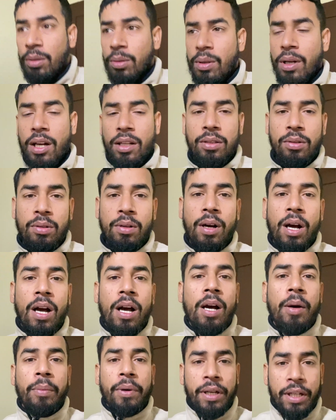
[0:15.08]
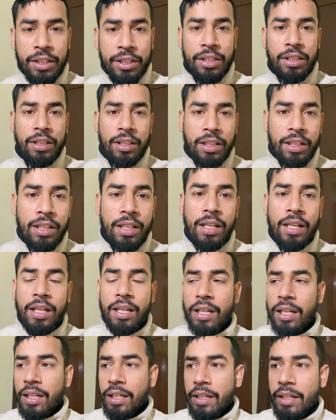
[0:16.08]
तो रात को प्रडिक्शन दी
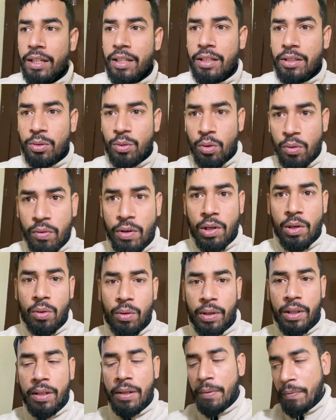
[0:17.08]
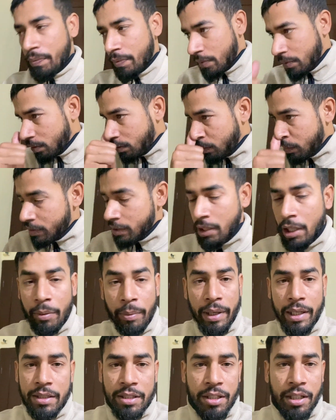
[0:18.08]
कि स्नोफॉल होगी तो इसलिए
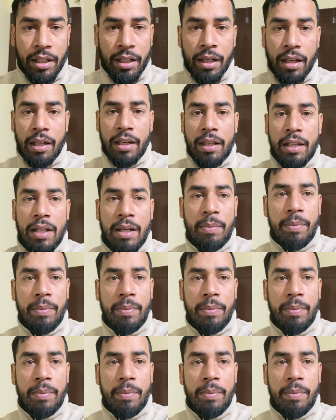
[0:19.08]
मैं स्टे कर लिया यहाँ